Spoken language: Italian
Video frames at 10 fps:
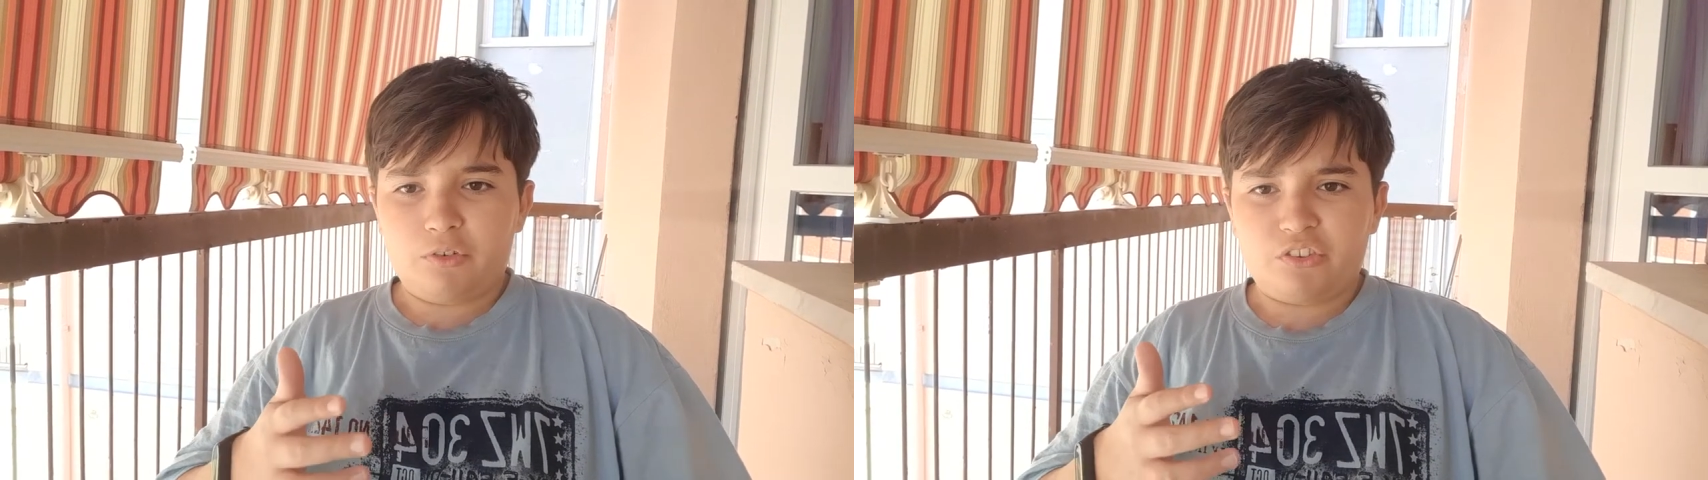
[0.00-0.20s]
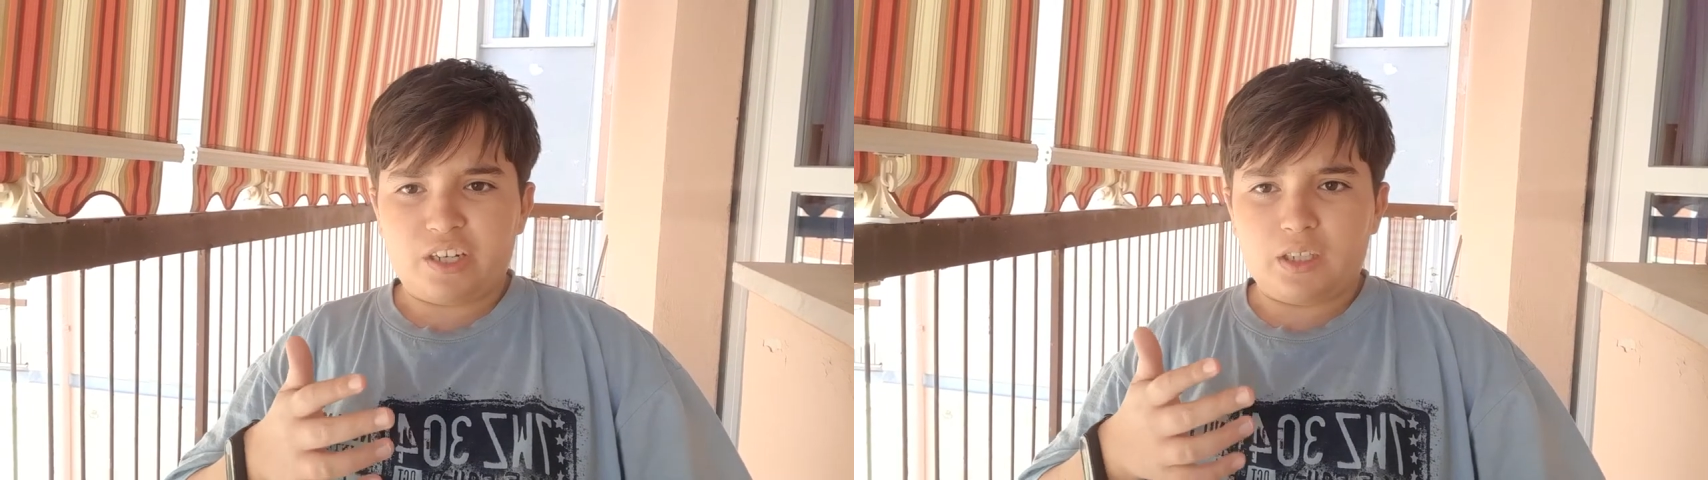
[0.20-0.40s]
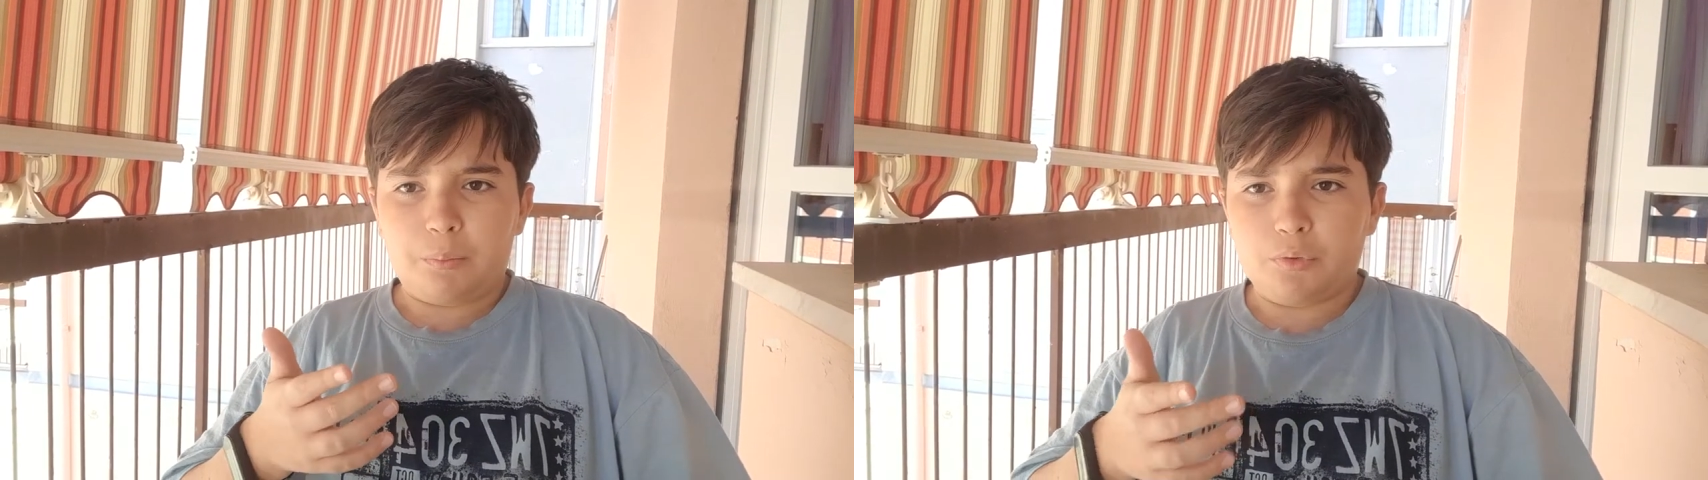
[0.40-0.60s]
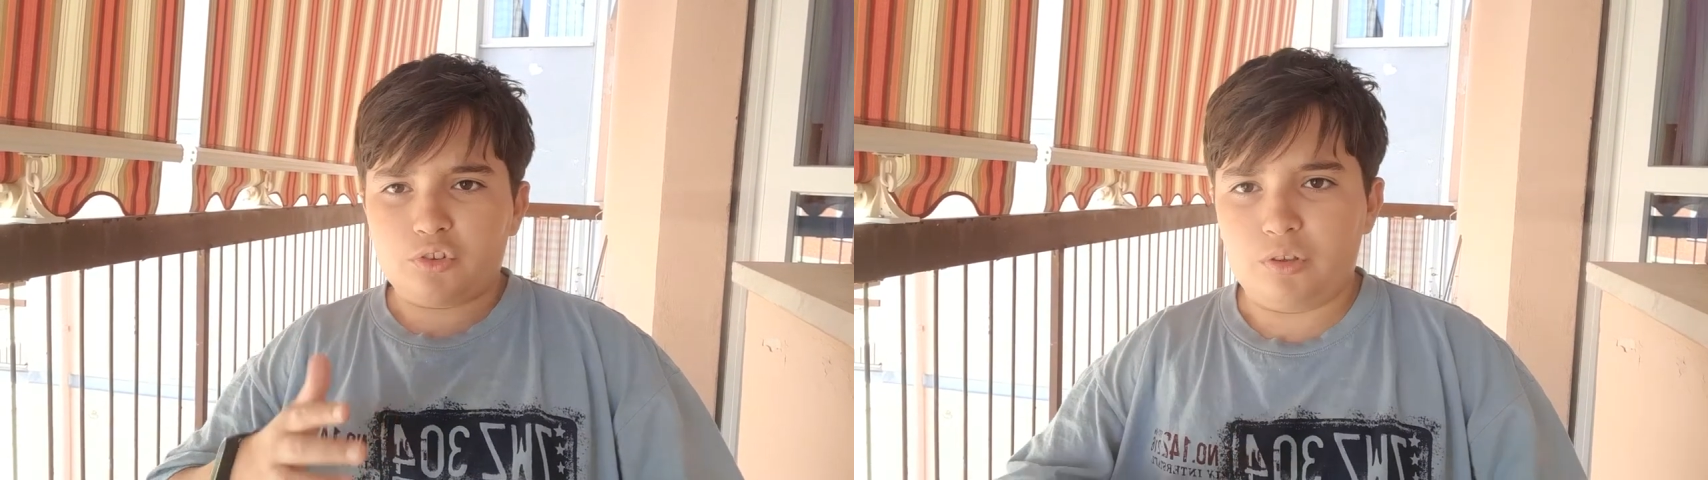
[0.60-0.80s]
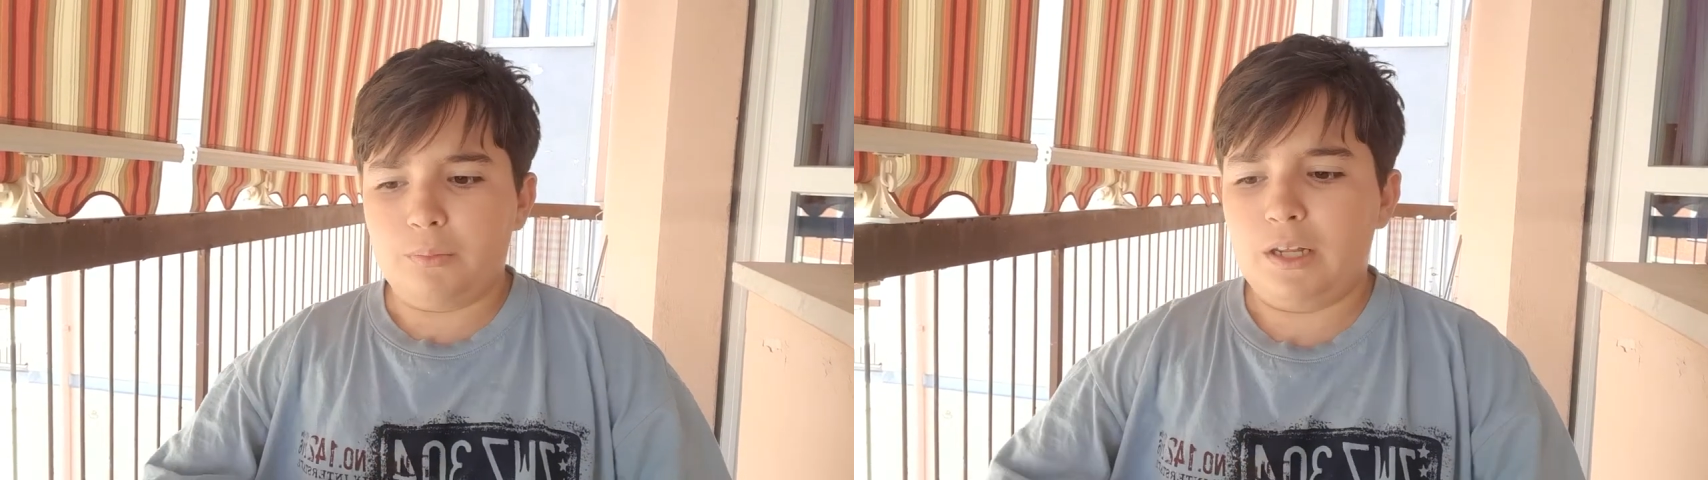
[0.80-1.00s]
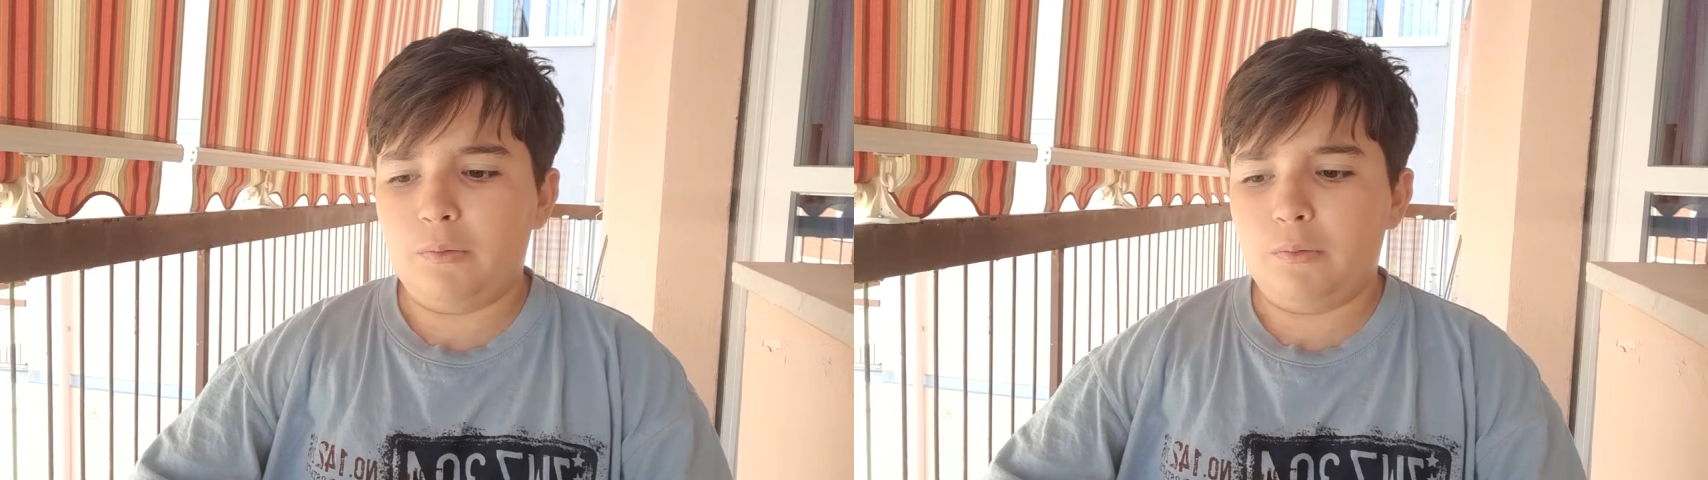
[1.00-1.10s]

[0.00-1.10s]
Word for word: strada possibile,